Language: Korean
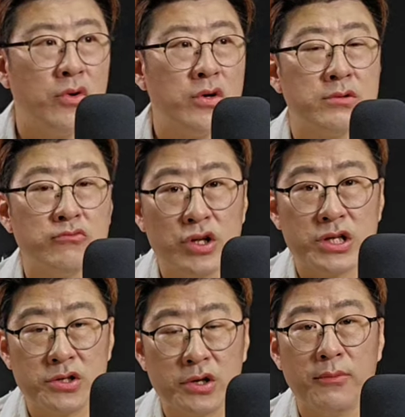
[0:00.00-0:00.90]
물론 우리
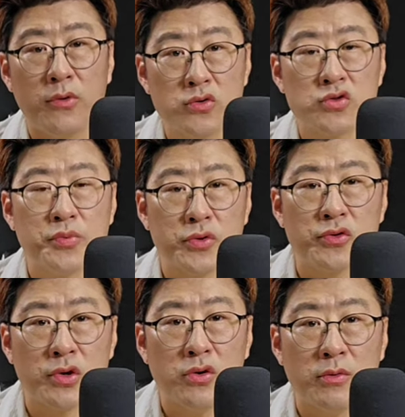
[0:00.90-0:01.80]
진영에 뭐
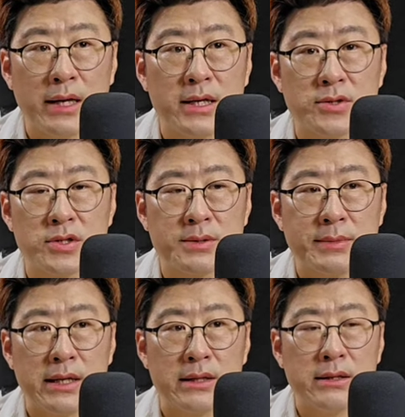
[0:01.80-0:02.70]
홍준표도 있고 많이
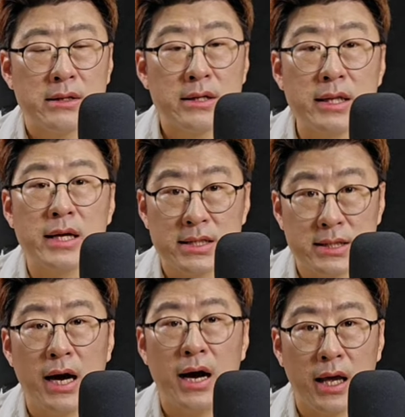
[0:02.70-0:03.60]
있었지만 그때 당시
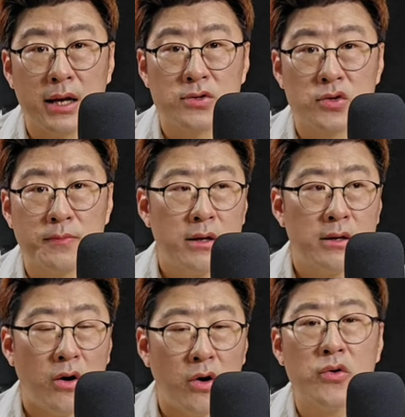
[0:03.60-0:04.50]
상황에는 좀
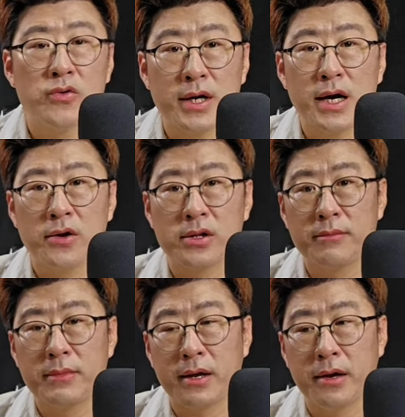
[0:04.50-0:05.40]
어려운
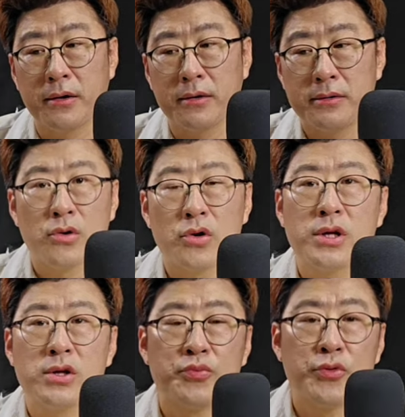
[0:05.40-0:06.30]
상황이었단 말이에요.
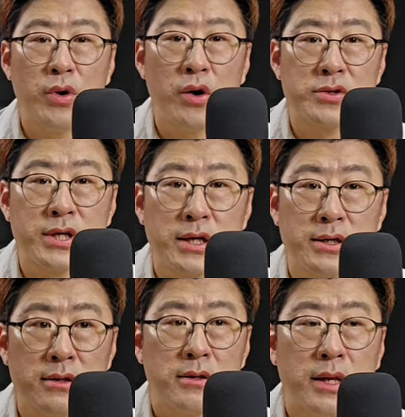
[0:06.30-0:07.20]
그런데도 불구하고
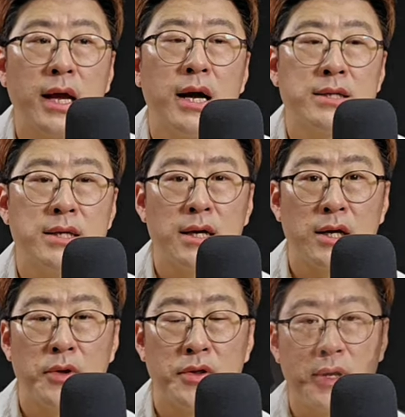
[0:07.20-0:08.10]
쟤는 내각제를
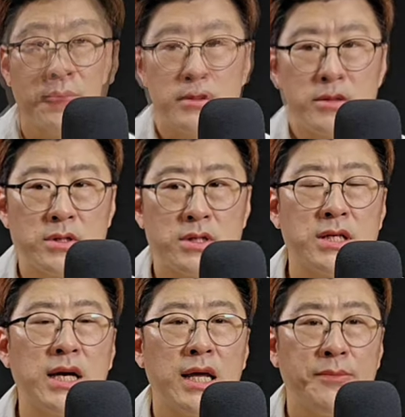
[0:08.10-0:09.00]
가기 위해서 왜냐면
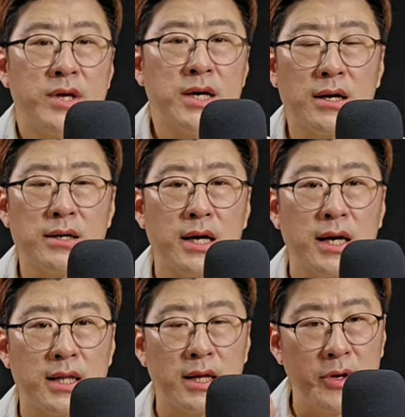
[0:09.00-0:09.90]
지가 임기가
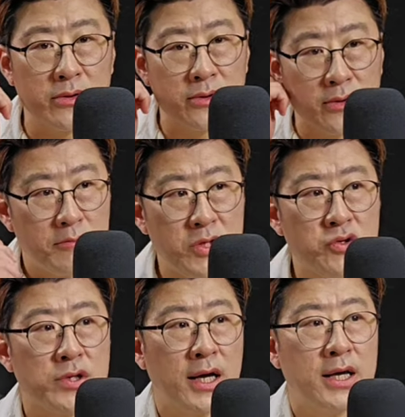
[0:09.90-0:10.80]
끝나게 되면
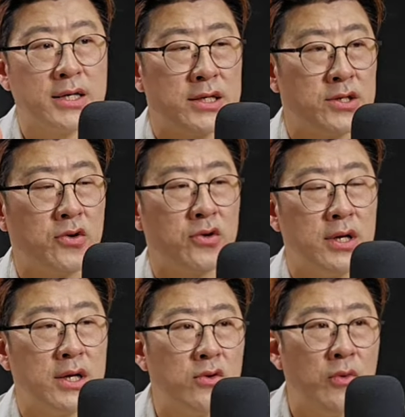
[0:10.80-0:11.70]
민주당이 재집권을
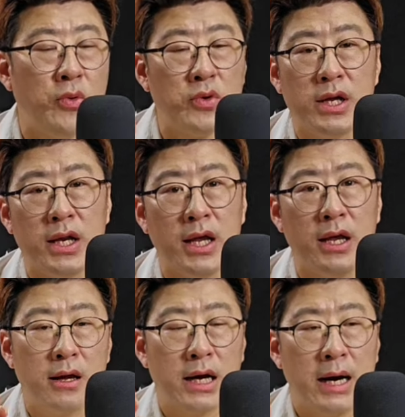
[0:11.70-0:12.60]
해도
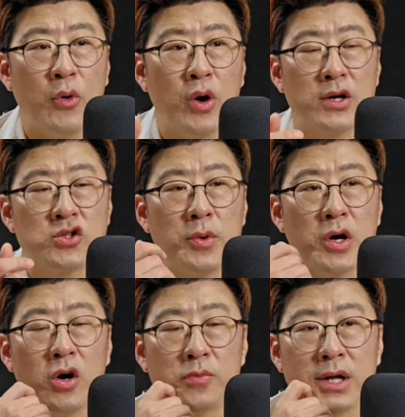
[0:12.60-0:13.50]
본인이 감옥에 갈
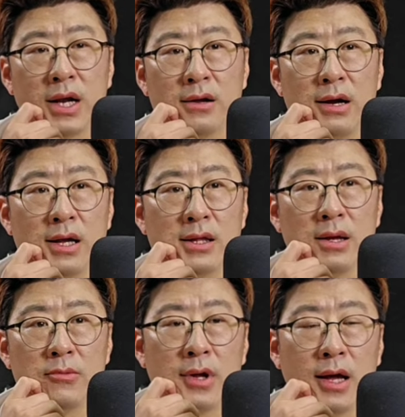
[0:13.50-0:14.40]
수밖에 없다라는 걸 알기
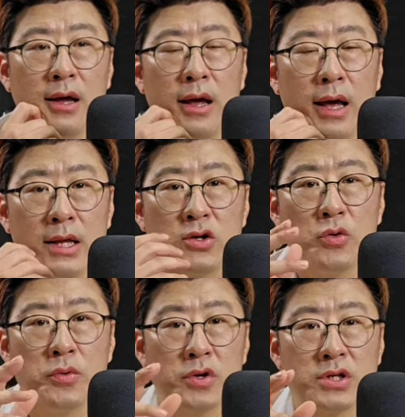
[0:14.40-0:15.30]
때문에
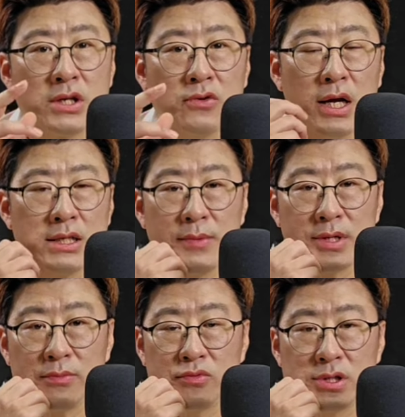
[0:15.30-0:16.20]
애초부터
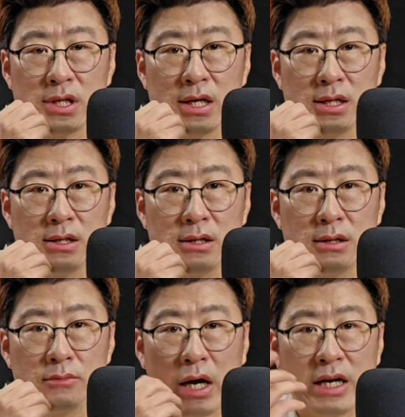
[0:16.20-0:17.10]
집권하자마자 문재인은
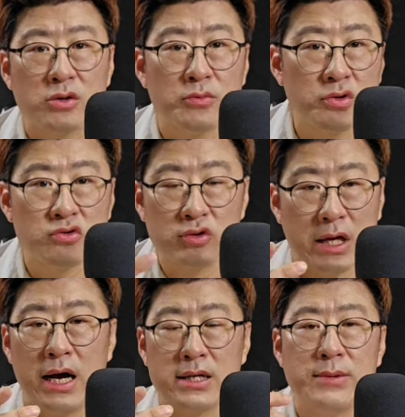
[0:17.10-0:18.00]
뭐 안희정부터 쭉
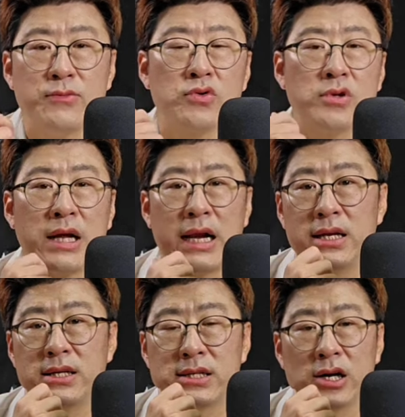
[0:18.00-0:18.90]
다 잠룡들을
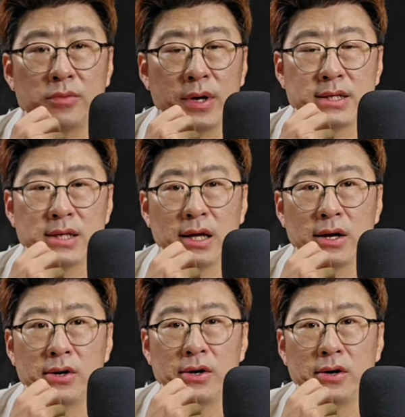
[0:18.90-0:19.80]
날리는 작업을
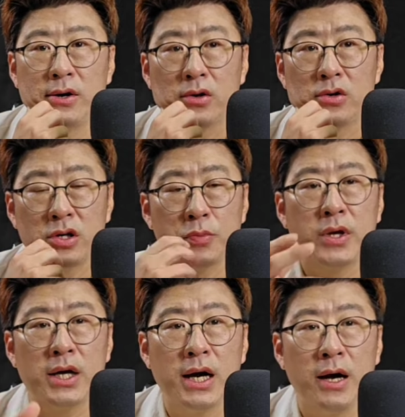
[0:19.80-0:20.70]
했잖아요. 그리고
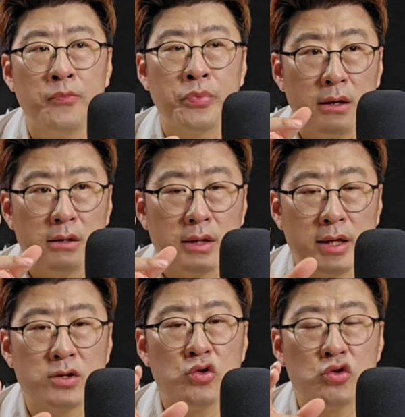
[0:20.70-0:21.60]
급기야
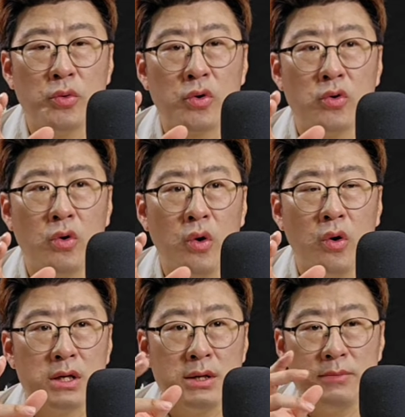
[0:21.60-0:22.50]
대선 후보로
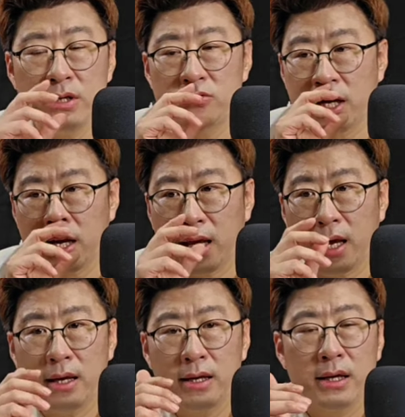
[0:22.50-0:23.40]
이
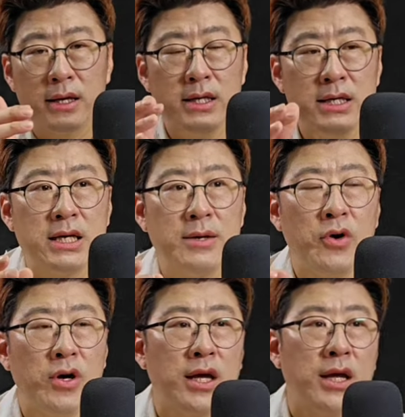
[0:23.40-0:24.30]
민주당의
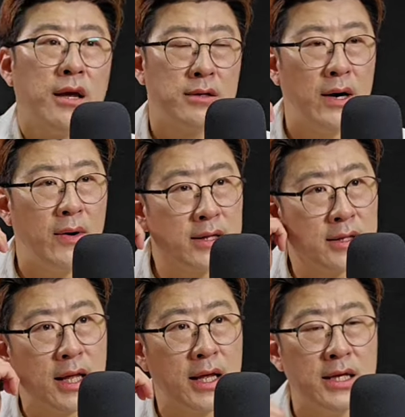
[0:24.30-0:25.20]
이재명이
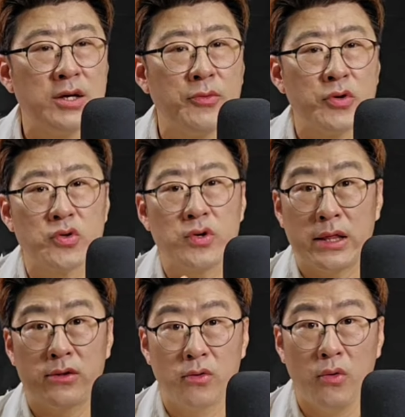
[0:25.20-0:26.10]
나왔는데 이재명 손을
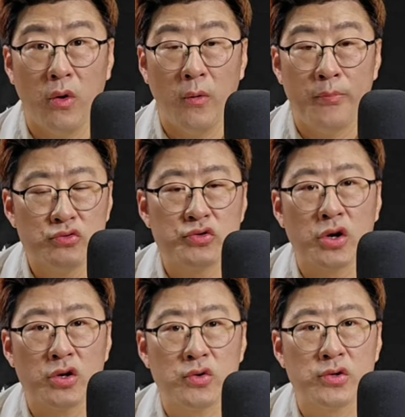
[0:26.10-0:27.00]
안 들고
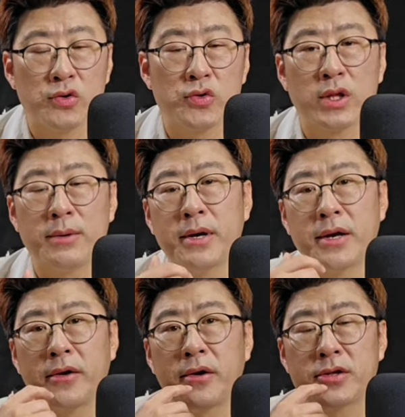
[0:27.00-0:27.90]
윤석열 손을 들어줬단
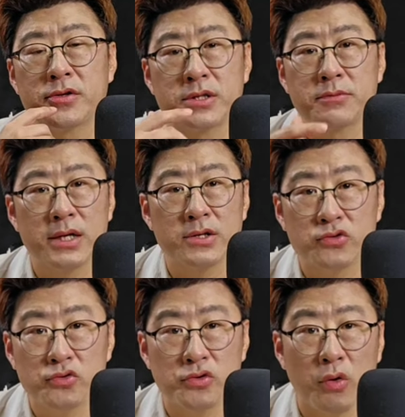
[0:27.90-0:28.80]
말이에요. 그래서 지금까지
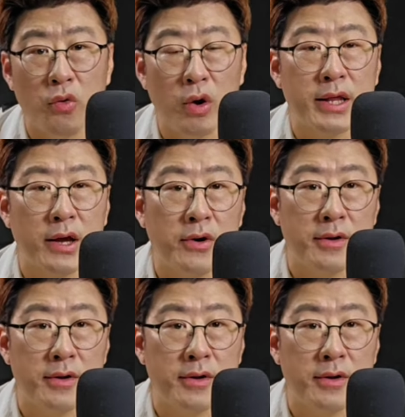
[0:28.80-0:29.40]
쭉 이렇게 오게 된 거예요.